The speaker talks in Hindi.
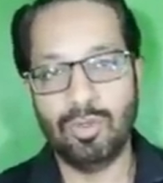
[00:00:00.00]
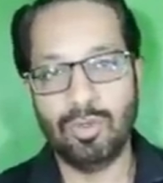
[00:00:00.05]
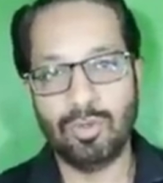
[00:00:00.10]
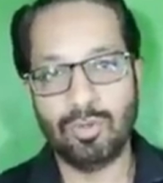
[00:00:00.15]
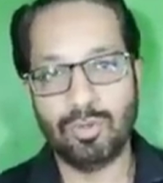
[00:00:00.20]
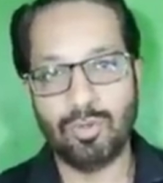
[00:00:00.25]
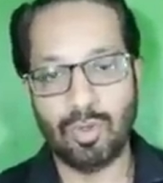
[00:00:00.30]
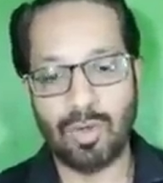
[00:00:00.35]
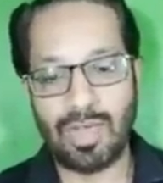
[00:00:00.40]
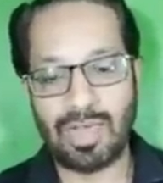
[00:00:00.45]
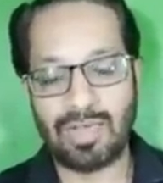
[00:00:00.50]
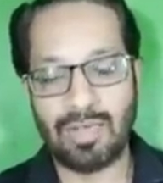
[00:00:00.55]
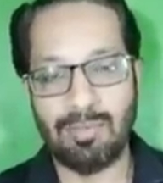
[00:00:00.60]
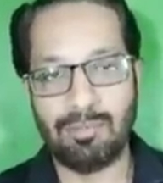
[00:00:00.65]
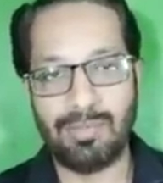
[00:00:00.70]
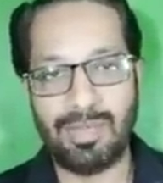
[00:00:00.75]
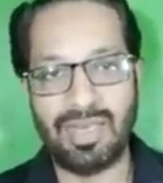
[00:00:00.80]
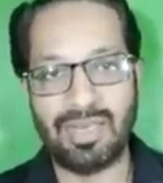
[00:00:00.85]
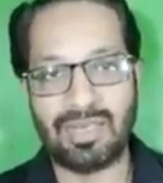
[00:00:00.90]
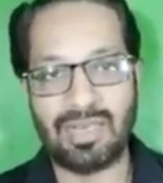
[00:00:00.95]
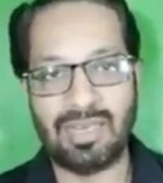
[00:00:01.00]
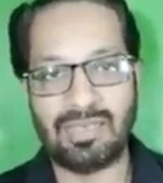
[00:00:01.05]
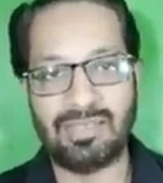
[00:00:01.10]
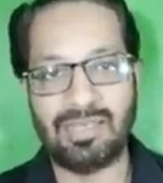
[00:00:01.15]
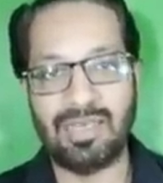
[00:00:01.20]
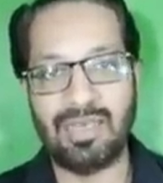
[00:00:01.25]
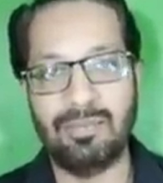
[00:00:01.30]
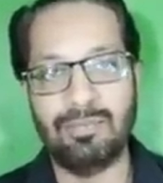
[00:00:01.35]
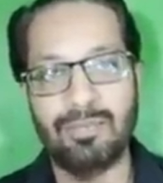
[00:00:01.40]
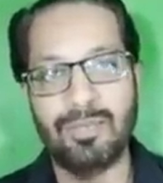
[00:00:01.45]
जो है कंपेयर
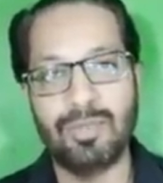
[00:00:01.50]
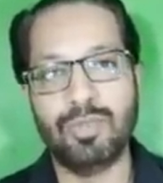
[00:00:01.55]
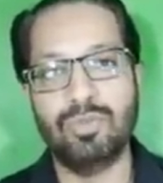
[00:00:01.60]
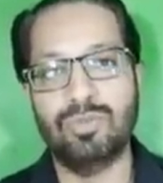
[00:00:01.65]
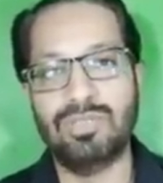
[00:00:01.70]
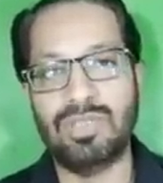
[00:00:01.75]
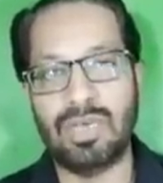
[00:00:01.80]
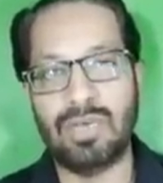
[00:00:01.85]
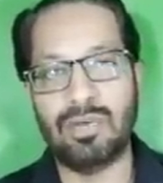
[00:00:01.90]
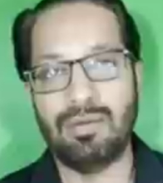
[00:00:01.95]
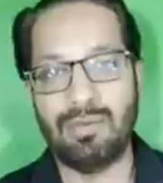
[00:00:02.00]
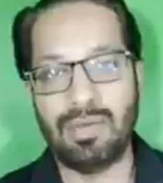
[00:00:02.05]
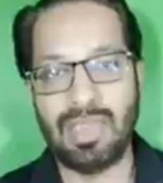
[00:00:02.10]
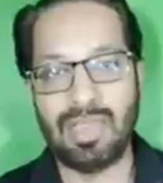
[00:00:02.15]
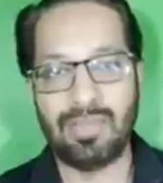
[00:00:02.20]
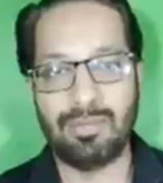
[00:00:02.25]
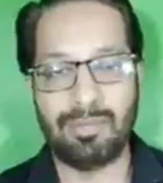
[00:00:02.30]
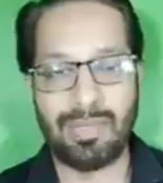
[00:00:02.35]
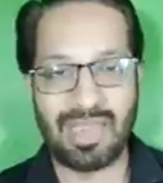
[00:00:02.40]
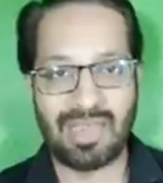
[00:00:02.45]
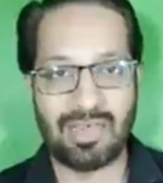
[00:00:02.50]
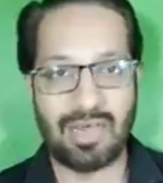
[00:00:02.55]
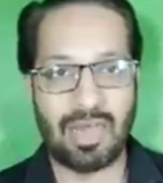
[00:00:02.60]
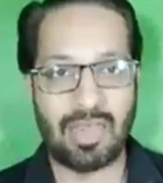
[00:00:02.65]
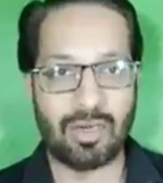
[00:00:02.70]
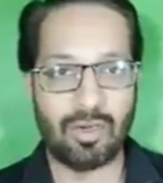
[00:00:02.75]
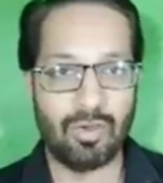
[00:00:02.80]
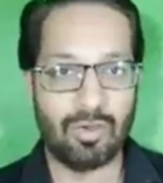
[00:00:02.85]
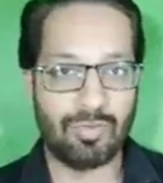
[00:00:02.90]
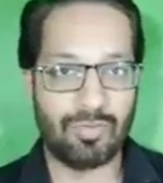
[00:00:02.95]
करते हैं मौजूदा एक
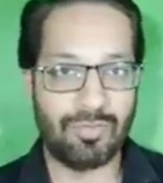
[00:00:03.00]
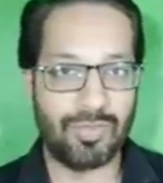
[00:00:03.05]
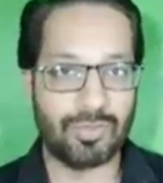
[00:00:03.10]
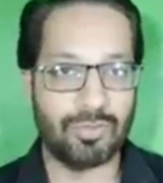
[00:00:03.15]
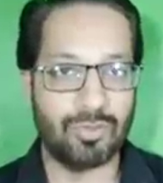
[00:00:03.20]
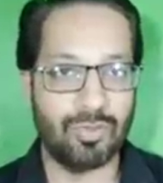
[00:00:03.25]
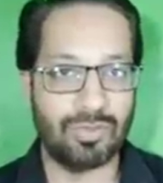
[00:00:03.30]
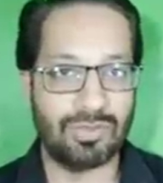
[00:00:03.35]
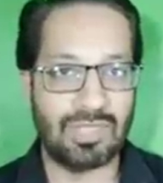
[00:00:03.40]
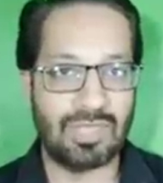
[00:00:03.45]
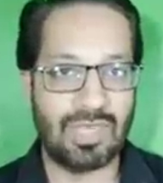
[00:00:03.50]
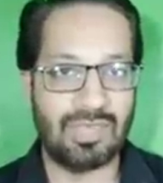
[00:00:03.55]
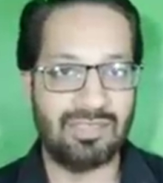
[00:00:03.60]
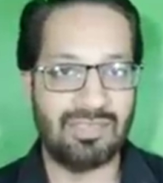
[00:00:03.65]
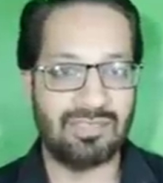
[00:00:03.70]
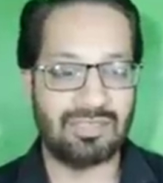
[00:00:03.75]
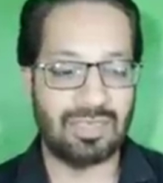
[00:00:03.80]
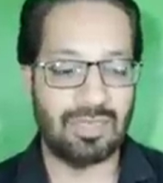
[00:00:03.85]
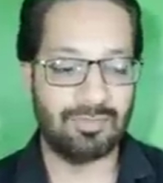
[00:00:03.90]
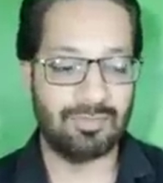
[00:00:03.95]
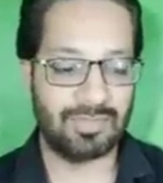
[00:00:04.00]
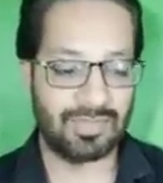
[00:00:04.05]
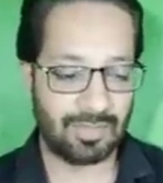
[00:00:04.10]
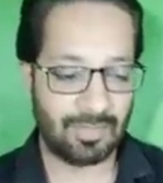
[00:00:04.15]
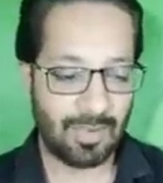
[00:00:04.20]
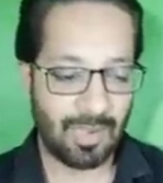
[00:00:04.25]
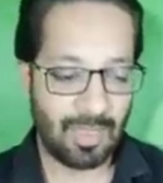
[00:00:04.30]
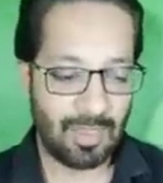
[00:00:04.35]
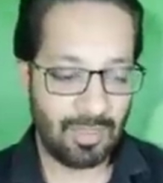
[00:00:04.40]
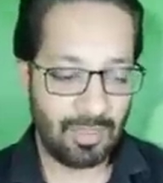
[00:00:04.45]
बेकार और फसूरदा निज़ाम से
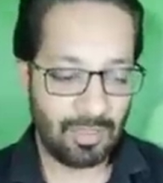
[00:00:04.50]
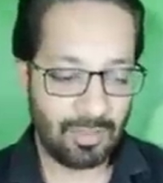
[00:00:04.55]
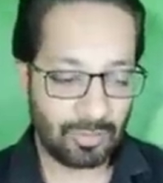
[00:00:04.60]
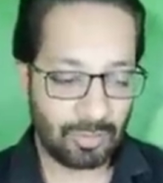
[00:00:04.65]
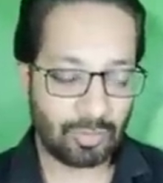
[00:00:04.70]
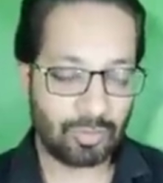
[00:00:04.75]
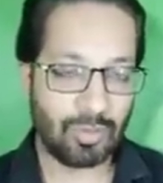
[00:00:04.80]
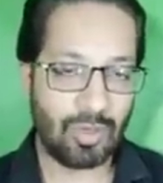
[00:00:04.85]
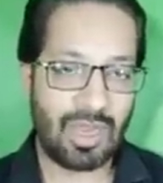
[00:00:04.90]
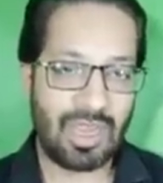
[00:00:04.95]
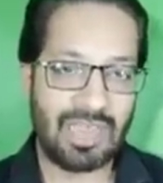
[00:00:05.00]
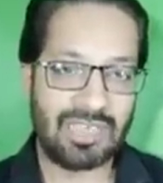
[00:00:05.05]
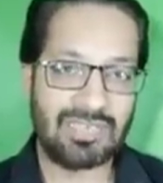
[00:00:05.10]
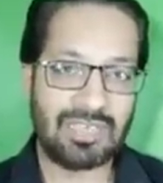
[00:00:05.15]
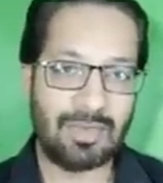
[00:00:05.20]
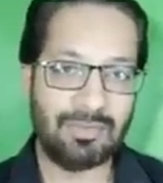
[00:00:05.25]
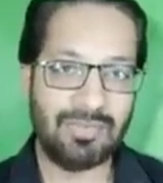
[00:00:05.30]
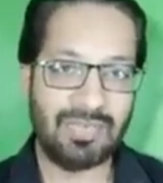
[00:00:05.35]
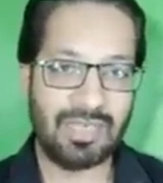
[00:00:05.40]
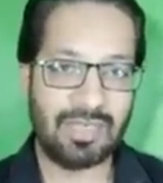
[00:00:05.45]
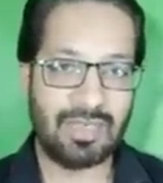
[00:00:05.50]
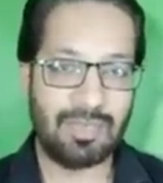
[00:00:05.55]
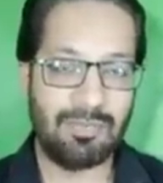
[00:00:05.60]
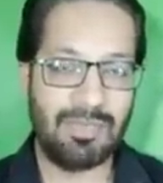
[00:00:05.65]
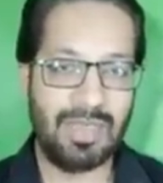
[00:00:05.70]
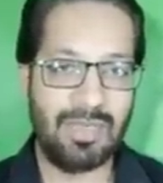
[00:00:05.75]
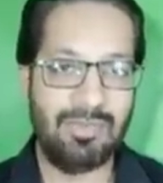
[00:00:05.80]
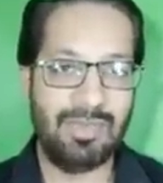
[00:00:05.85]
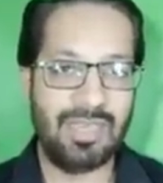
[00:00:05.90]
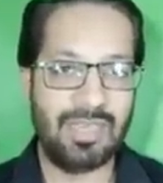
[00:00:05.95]
दोस्तों आज आपने
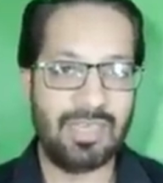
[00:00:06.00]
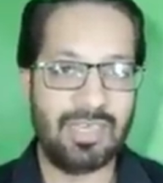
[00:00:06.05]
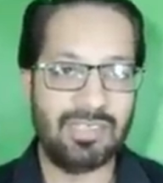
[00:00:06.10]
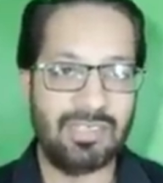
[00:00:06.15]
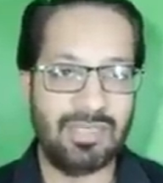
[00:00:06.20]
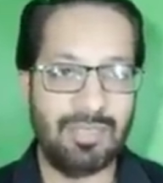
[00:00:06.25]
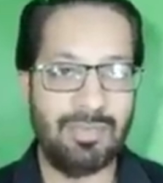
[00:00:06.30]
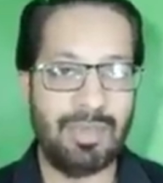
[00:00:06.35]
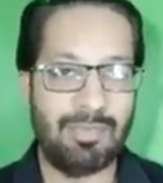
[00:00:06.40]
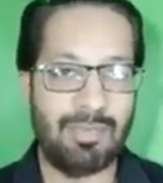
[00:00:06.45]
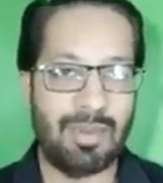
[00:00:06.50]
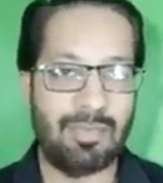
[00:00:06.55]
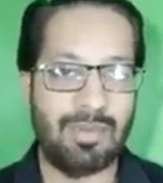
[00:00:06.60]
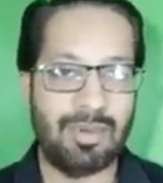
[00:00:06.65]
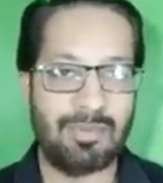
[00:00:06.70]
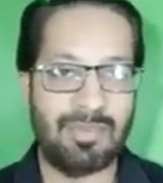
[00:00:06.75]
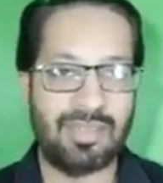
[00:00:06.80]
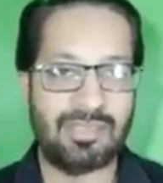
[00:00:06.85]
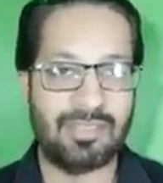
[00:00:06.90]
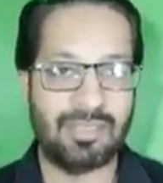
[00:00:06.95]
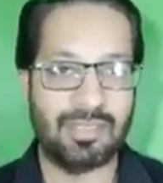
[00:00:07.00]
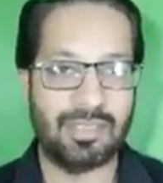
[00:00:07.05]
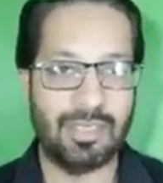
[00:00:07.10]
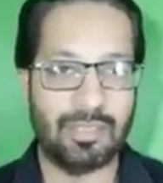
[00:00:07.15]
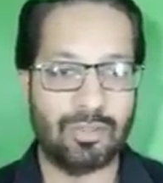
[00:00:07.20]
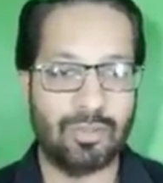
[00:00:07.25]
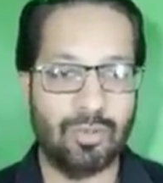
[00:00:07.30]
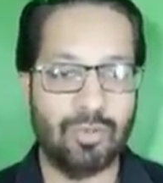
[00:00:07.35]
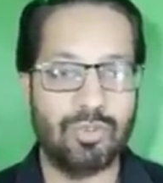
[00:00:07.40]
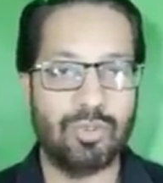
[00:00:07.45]
कभी भी किसी भी पेमेंट मेथड के
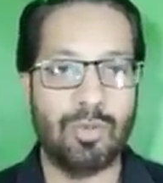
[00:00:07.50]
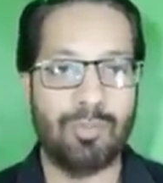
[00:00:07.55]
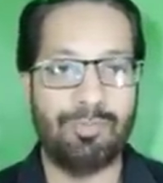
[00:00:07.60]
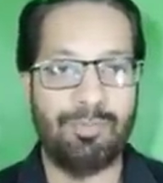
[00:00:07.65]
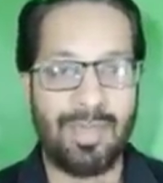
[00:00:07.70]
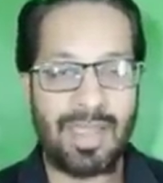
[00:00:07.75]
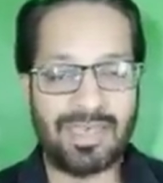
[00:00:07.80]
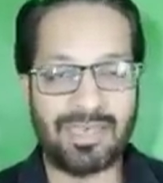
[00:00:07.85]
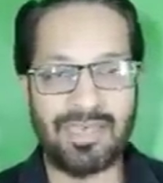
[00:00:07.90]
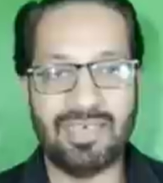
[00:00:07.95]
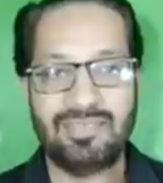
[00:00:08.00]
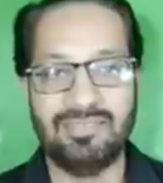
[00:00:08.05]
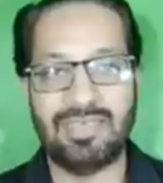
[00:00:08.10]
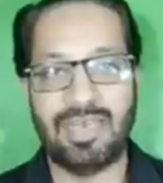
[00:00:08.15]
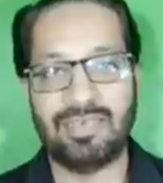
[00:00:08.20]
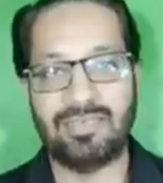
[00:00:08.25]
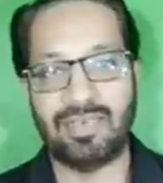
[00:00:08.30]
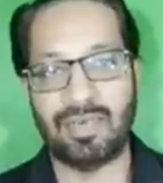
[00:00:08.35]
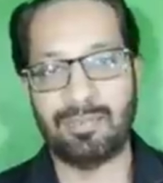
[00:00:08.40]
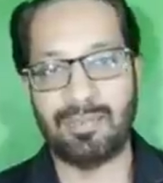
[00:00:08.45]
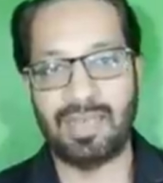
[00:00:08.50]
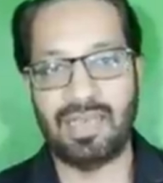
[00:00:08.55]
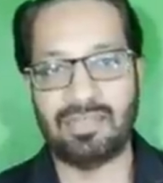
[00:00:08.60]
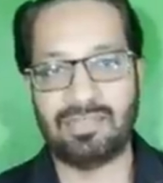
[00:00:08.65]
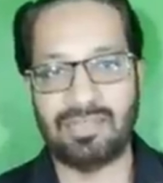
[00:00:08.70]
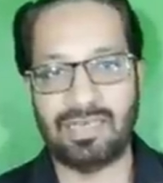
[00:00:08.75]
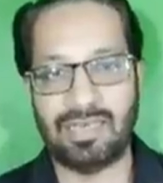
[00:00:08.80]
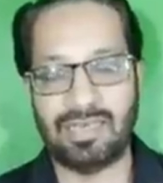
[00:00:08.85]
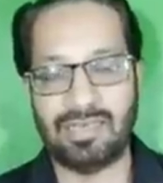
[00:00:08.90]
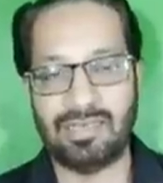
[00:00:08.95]
थ्रू जो बैंकिंग सेक्टर में
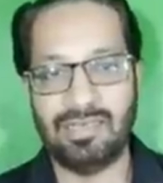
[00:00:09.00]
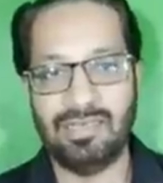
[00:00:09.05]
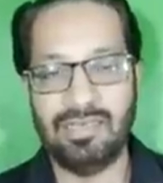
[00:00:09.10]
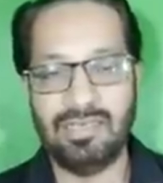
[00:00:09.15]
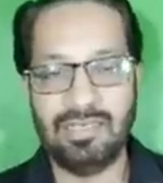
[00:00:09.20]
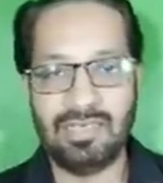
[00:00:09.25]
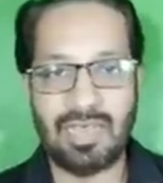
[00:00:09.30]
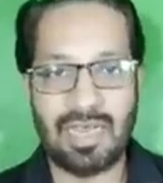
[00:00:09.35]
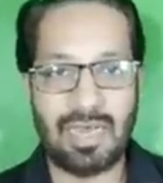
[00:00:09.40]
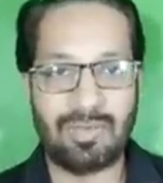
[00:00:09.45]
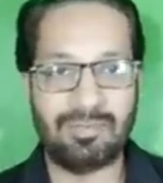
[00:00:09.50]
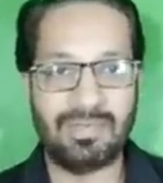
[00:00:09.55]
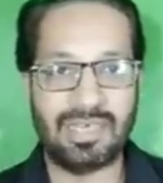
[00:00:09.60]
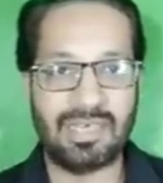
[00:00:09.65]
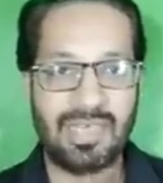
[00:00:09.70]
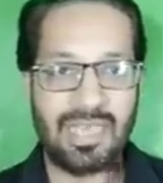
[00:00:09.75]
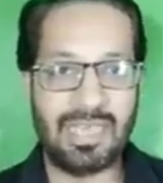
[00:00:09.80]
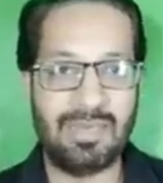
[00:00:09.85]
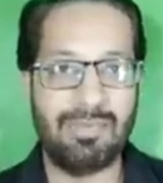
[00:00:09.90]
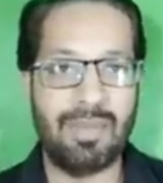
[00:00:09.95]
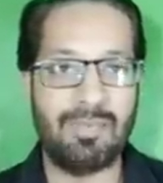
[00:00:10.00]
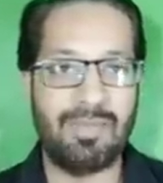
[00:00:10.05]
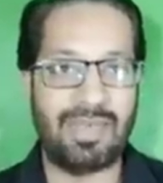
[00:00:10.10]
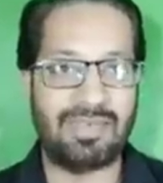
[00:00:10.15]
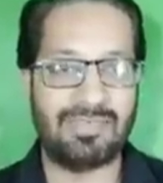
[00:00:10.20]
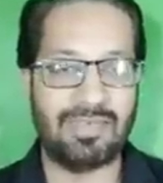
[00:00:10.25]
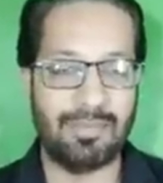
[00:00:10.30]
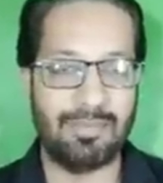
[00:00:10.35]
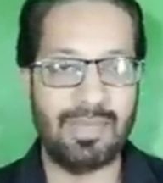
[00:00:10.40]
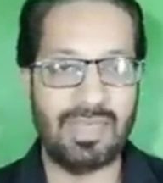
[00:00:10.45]
आता है आपने कहीं भी
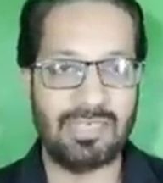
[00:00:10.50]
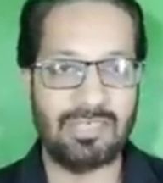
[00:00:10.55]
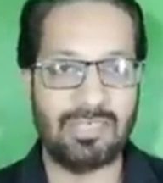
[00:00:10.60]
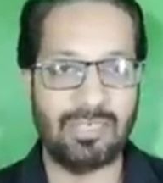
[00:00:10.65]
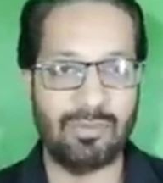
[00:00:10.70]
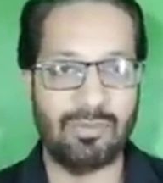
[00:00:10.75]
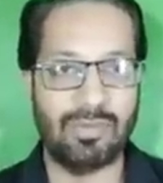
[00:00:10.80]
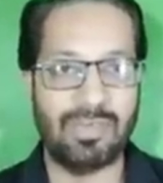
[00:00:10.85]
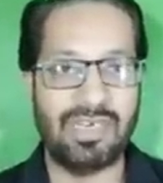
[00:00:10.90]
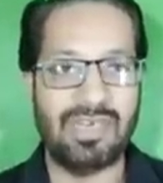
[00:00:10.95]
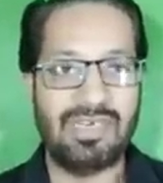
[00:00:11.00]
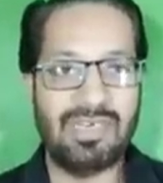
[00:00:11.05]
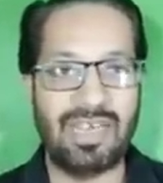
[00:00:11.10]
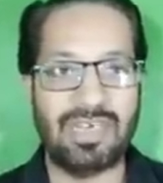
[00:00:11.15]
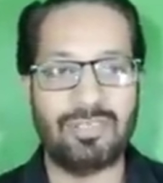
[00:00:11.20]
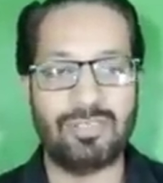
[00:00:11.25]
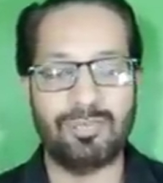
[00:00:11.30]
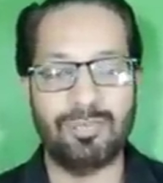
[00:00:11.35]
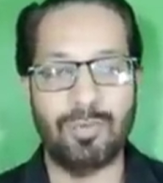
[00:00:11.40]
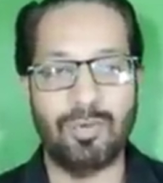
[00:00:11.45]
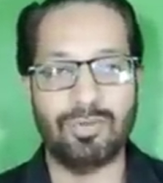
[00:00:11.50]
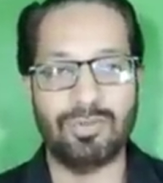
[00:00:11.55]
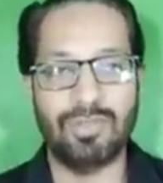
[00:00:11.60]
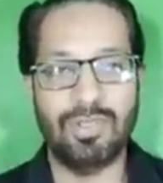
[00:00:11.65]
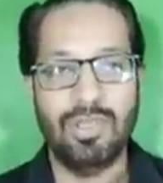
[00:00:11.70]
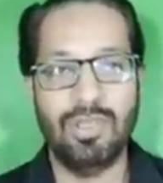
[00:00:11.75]
पैसे भेजने होंगे लेट सपोज